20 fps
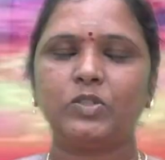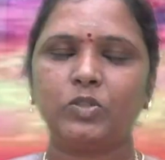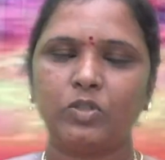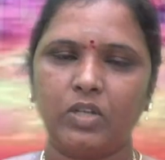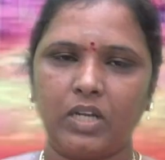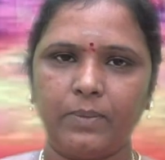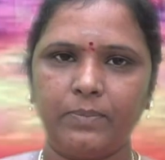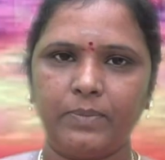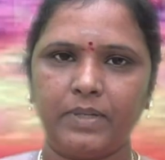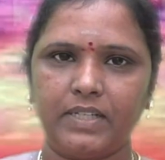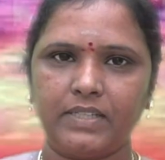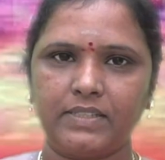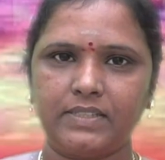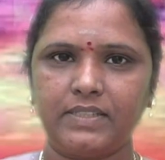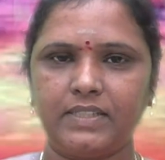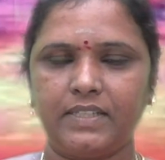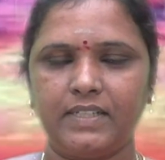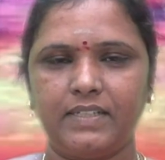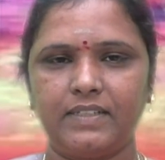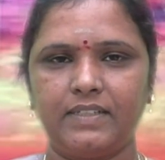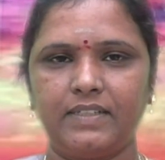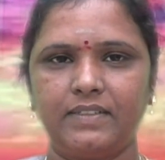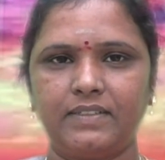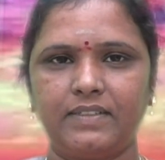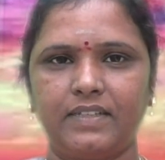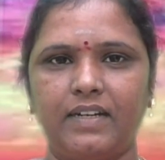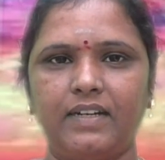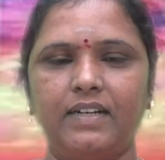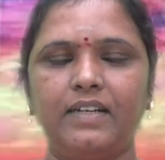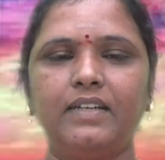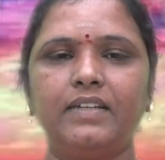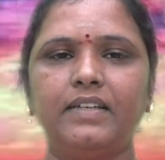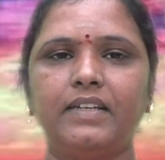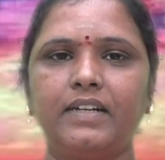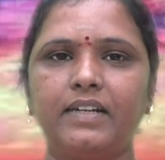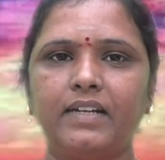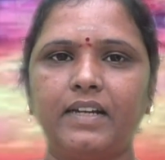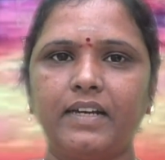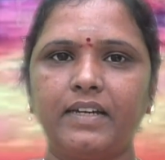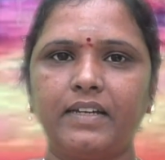துலாம் ராசி நேயர்களுக்கான
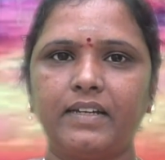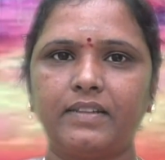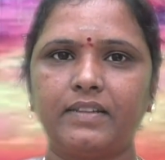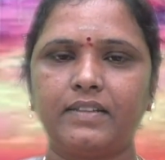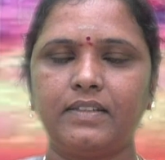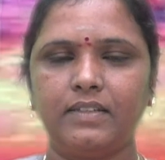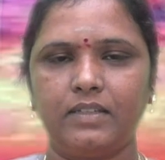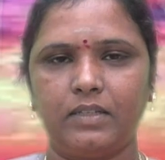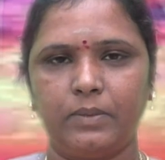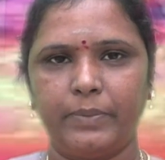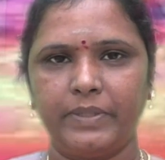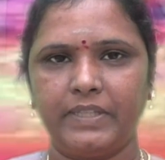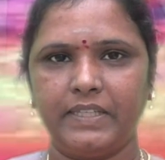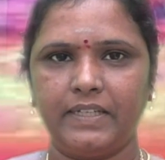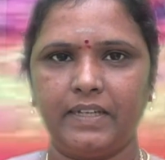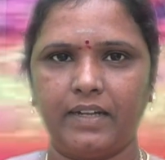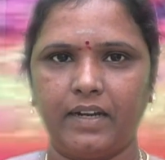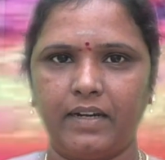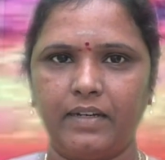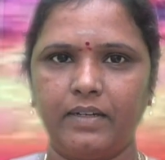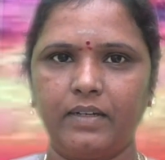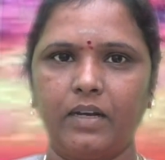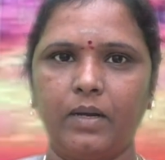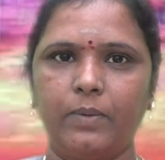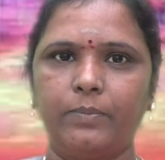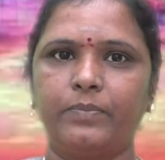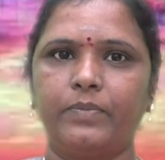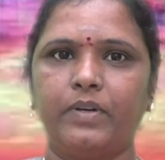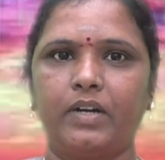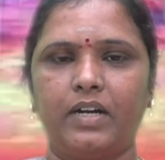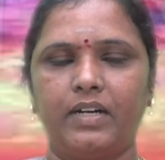இரண்டாயிரத்தி இருபத்தி நான்காம்